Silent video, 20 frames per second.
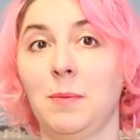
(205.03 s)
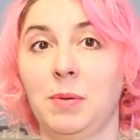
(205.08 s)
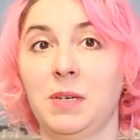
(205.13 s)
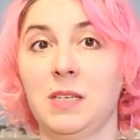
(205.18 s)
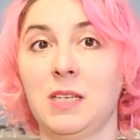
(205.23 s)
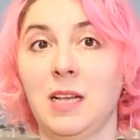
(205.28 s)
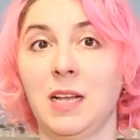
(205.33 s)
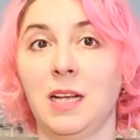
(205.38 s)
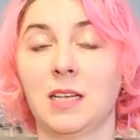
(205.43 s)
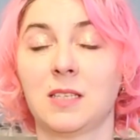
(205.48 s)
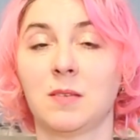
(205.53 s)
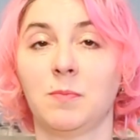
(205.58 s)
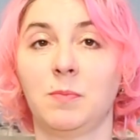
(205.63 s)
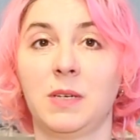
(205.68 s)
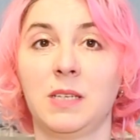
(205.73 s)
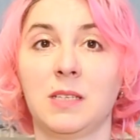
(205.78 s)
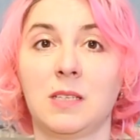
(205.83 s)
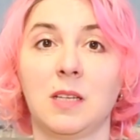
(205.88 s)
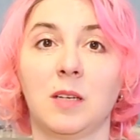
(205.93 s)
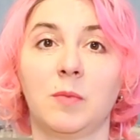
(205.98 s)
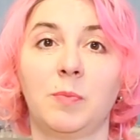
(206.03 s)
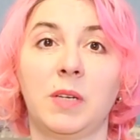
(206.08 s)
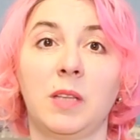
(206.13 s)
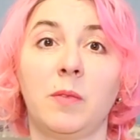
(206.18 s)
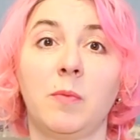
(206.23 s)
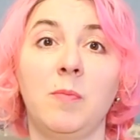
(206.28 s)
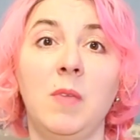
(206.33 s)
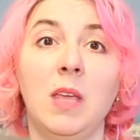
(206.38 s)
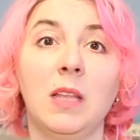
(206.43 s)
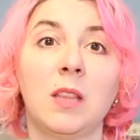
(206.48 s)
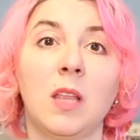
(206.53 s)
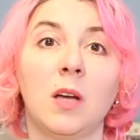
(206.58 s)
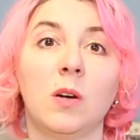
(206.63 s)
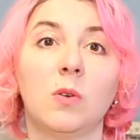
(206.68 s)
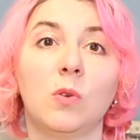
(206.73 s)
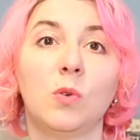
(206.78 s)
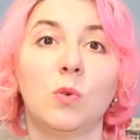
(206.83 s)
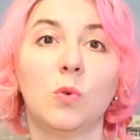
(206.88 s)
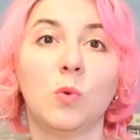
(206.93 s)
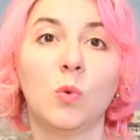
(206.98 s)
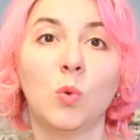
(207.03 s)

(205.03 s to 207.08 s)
определяется признак предмета